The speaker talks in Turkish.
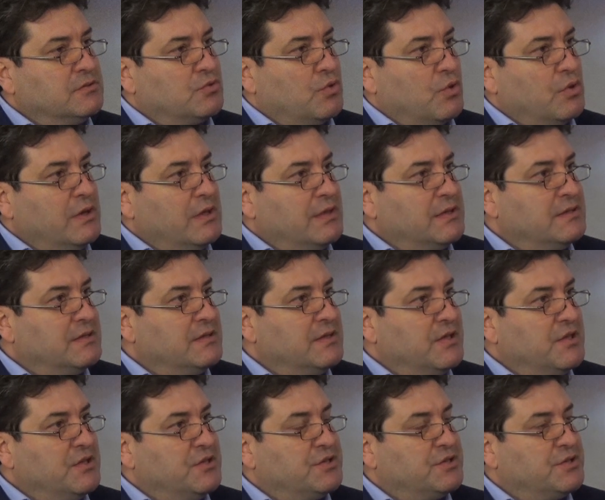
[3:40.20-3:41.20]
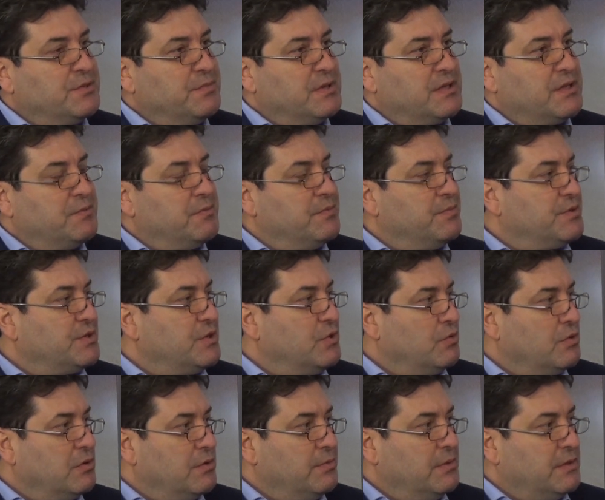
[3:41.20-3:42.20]
rollerin değişimi gibi bir şey
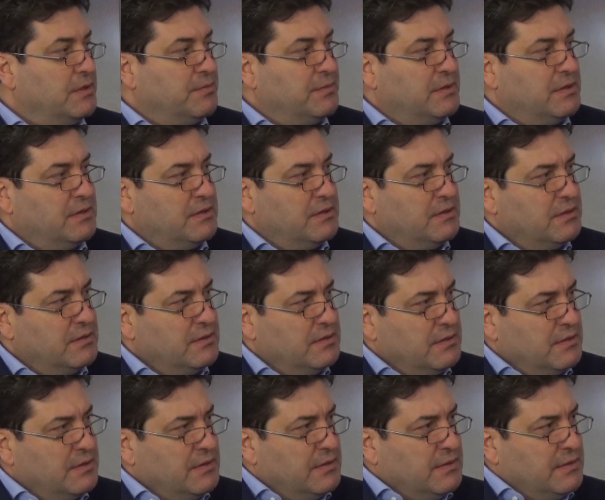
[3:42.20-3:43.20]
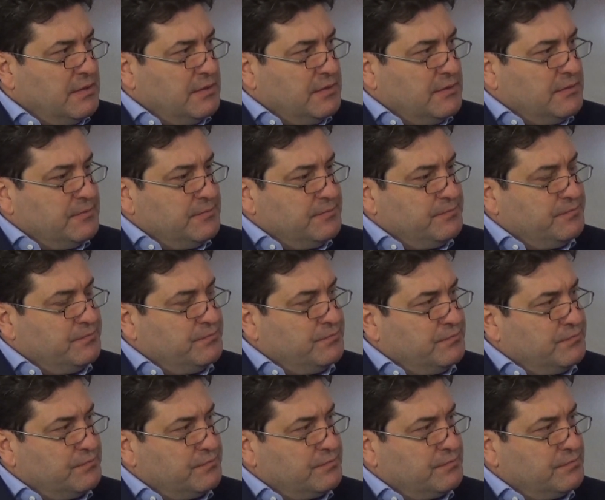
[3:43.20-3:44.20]
olabilir mi? Benim de aklıma geldi bu hafta
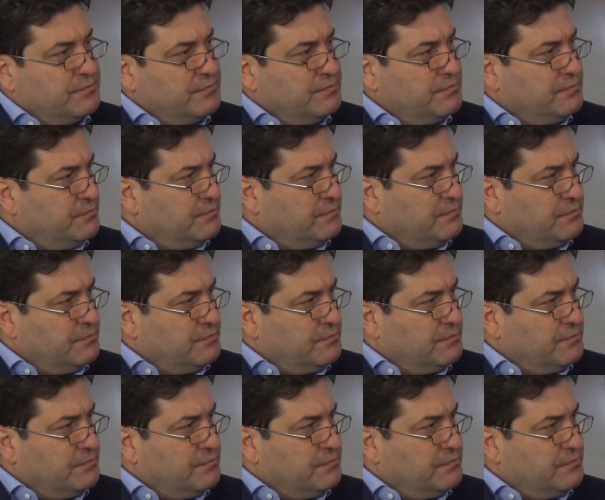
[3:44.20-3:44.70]
ama olmaz